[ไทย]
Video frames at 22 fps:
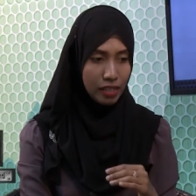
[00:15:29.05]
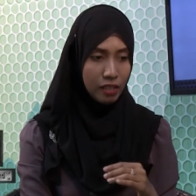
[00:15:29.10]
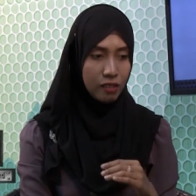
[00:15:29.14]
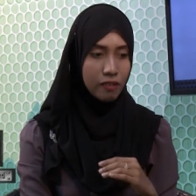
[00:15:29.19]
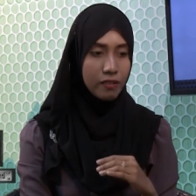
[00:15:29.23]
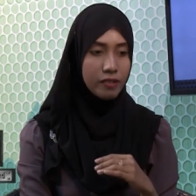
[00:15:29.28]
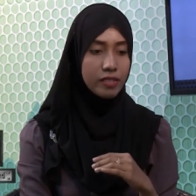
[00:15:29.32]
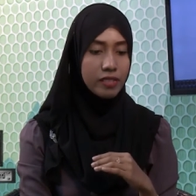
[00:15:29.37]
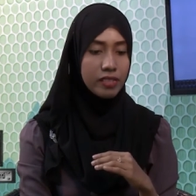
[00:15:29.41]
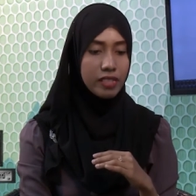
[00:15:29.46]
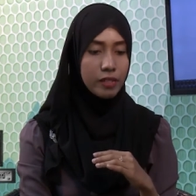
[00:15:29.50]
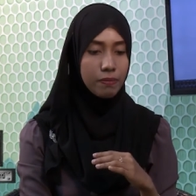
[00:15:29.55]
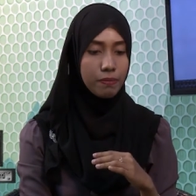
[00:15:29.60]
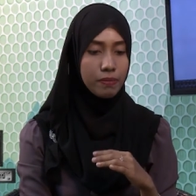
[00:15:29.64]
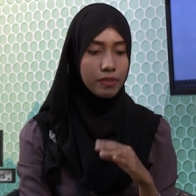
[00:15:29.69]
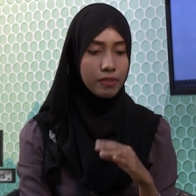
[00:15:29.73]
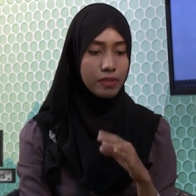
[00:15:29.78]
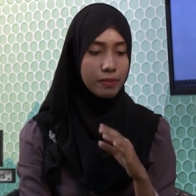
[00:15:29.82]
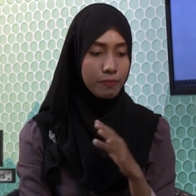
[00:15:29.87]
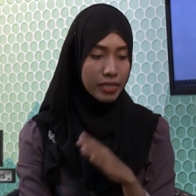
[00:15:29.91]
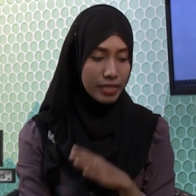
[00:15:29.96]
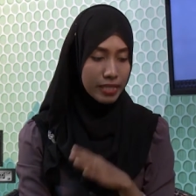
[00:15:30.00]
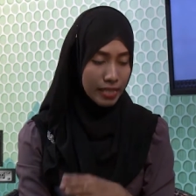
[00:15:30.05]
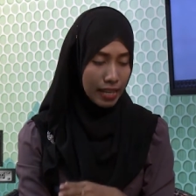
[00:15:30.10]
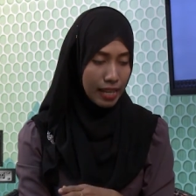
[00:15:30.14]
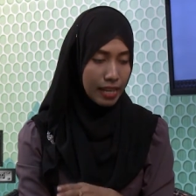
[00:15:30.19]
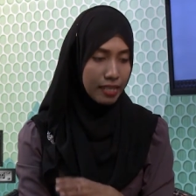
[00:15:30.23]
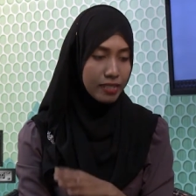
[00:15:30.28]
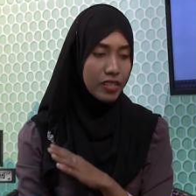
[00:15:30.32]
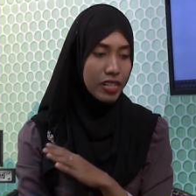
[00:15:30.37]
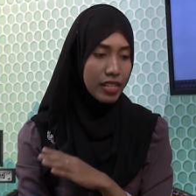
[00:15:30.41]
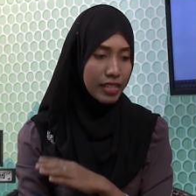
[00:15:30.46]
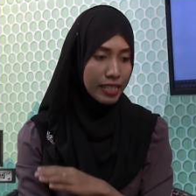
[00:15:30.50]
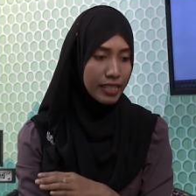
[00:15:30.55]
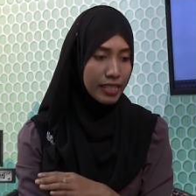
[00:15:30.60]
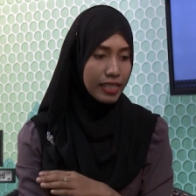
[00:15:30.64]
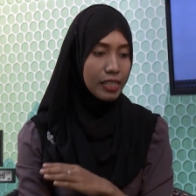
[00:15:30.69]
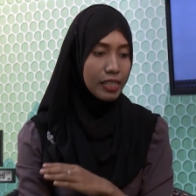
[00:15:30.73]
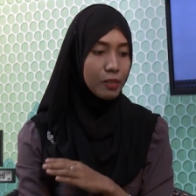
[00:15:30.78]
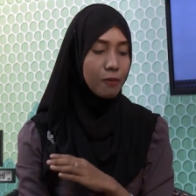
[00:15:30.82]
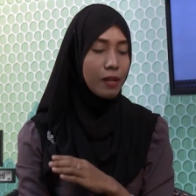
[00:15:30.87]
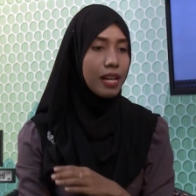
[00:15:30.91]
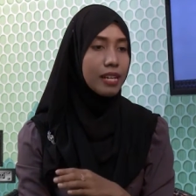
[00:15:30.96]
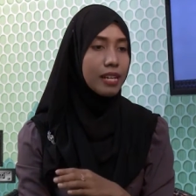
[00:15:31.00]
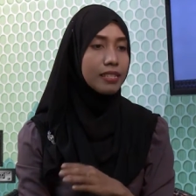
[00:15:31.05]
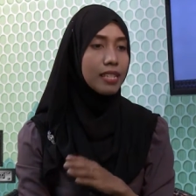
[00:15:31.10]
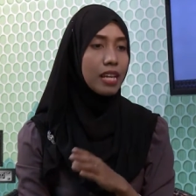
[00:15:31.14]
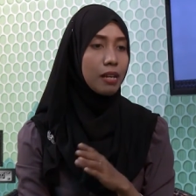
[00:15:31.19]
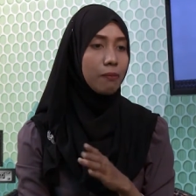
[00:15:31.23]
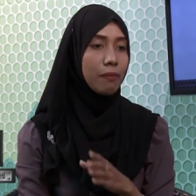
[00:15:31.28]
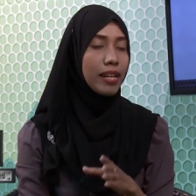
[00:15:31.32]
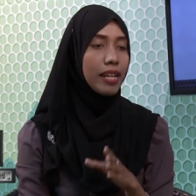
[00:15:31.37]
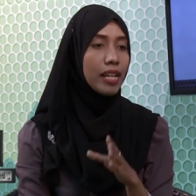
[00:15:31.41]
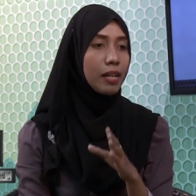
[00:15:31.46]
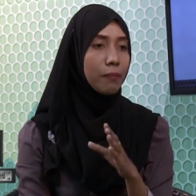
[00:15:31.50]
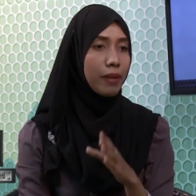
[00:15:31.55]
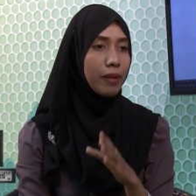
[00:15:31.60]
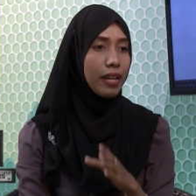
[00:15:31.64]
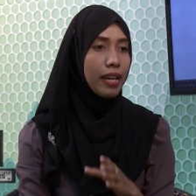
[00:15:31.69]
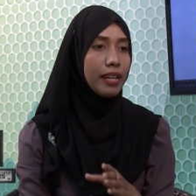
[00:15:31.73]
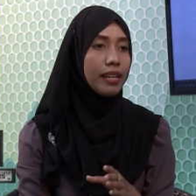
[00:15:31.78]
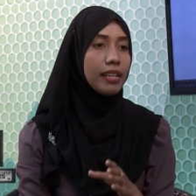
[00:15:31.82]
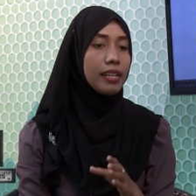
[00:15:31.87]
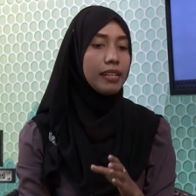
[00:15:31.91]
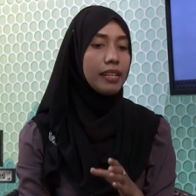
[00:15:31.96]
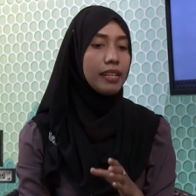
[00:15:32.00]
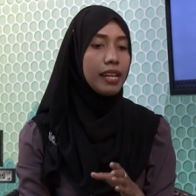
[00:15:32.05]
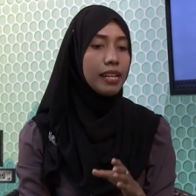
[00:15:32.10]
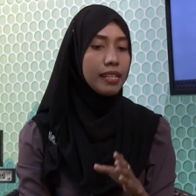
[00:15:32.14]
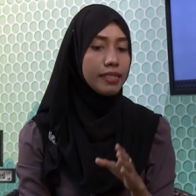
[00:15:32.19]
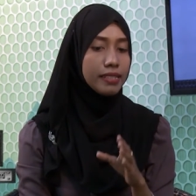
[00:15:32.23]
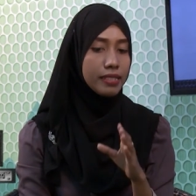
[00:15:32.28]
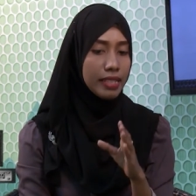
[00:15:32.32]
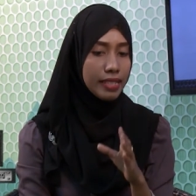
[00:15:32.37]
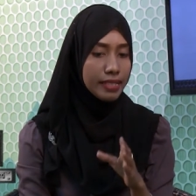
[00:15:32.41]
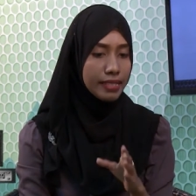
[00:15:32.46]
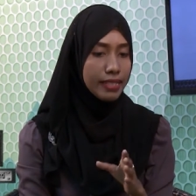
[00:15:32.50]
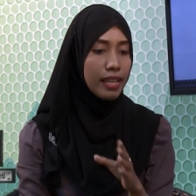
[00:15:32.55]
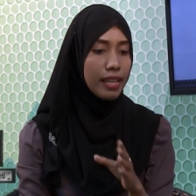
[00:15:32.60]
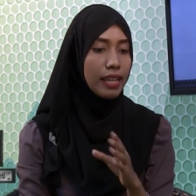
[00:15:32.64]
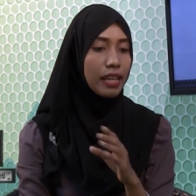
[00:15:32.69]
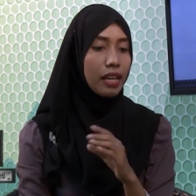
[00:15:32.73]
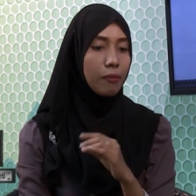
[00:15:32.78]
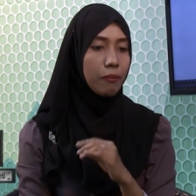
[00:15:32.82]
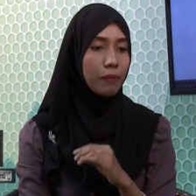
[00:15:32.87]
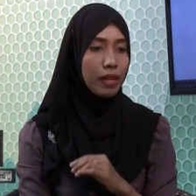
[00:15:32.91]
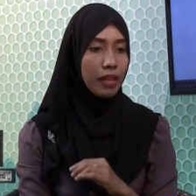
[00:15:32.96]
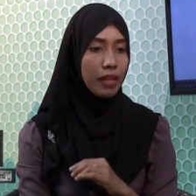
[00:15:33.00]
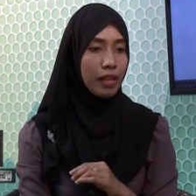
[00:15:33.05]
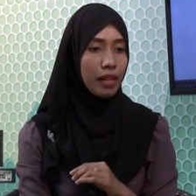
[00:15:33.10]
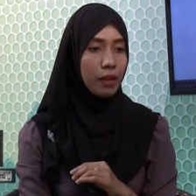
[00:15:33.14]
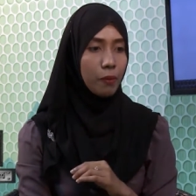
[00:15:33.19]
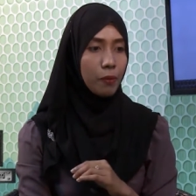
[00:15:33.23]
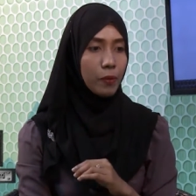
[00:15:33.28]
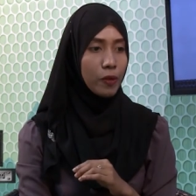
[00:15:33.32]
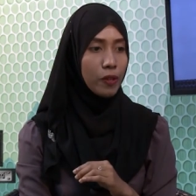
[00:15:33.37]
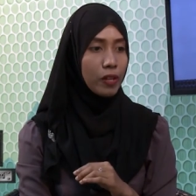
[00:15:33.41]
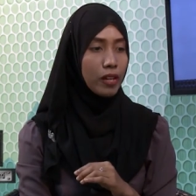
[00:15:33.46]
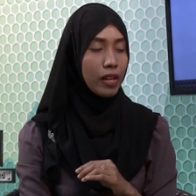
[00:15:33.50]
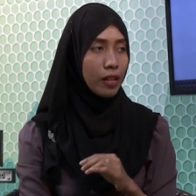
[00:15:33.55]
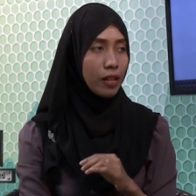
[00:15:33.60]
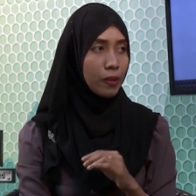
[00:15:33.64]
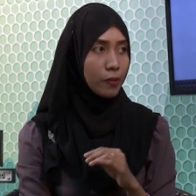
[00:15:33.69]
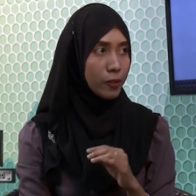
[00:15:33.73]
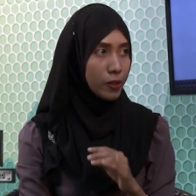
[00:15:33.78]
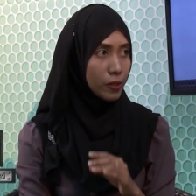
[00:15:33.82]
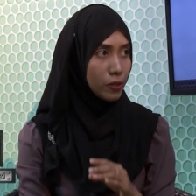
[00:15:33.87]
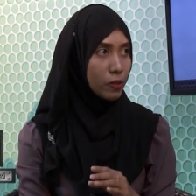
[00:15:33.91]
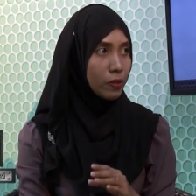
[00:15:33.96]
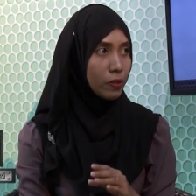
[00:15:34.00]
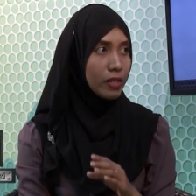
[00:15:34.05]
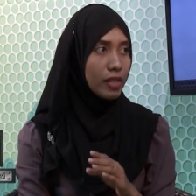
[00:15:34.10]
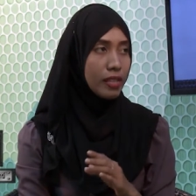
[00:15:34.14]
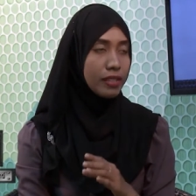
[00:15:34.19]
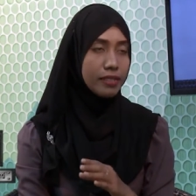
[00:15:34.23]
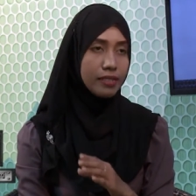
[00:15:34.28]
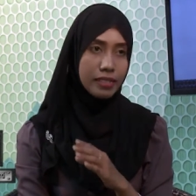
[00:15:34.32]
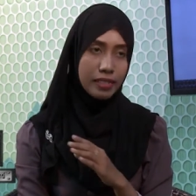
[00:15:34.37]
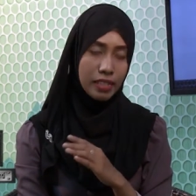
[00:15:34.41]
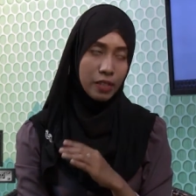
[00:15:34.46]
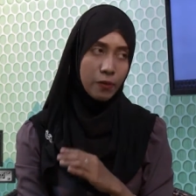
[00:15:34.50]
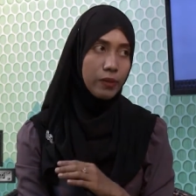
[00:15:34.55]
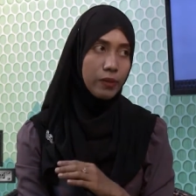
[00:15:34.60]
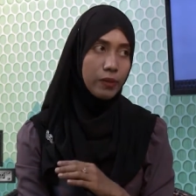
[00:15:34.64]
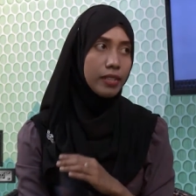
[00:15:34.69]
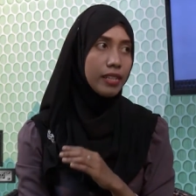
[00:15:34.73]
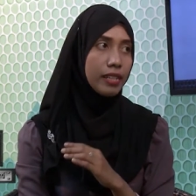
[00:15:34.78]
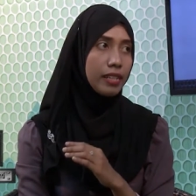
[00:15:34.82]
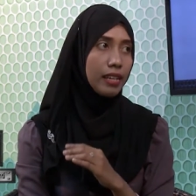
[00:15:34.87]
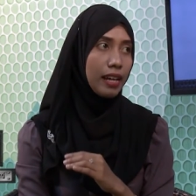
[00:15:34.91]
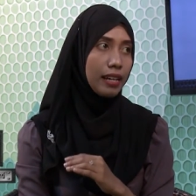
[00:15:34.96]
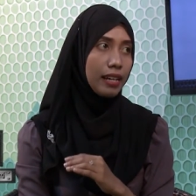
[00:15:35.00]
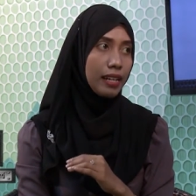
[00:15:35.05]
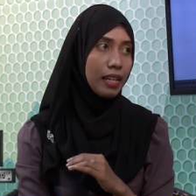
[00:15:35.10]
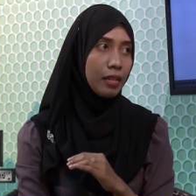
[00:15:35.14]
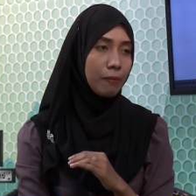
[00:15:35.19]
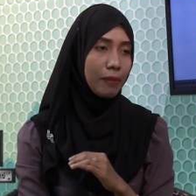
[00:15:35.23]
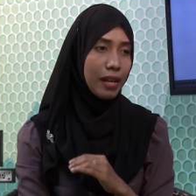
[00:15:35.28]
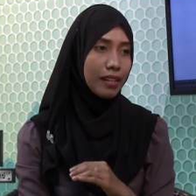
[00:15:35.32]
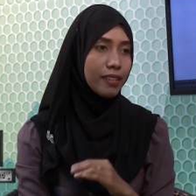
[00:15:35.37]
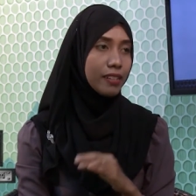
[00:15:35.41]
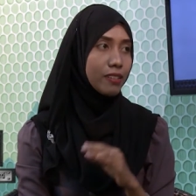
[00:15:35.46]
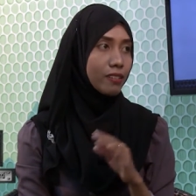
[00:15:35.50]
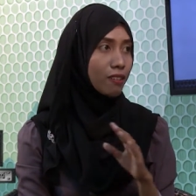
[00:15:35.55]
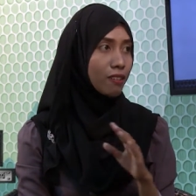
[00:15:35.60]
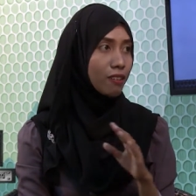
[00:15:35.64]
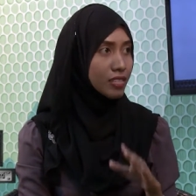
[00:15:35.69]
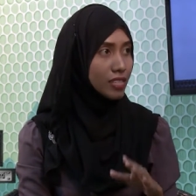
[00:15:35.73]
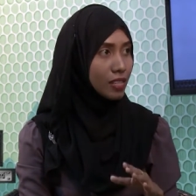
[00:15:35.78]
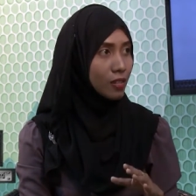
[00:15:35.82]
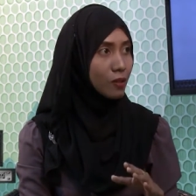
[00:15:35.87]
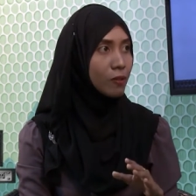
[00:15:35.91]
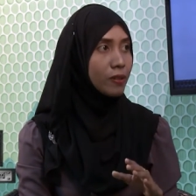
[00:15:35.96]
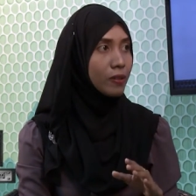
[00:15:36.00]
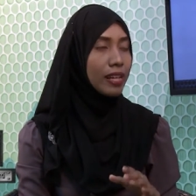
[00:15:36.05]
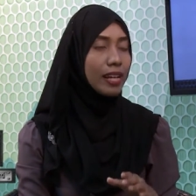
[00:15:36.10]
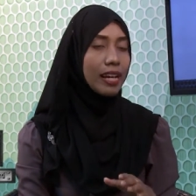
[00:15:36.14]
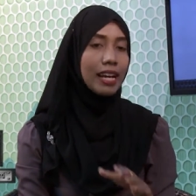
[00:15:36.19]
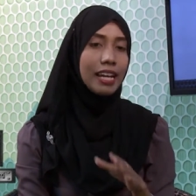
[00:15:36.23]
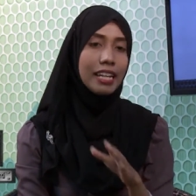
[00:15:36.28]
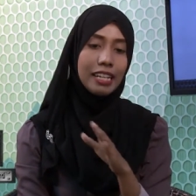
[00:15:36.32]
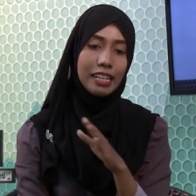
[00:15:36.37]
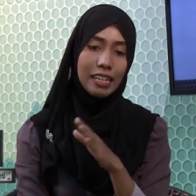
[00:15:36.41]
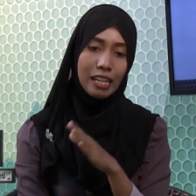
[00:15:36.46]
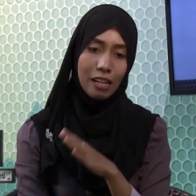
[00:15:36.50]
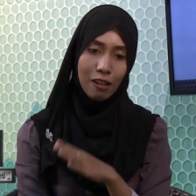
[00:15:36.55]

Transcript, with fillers: เราเดี๋ยวจะปรึกษาเจ้าหน้าที่ว่าสามารถให้แบร์นี่ได้ชี้แจงกับผู้ต้องขังโดยตรงเนี่ยจะใช้วิธีการใดบ้างเดี๋ยวรอสักครู่นะคะ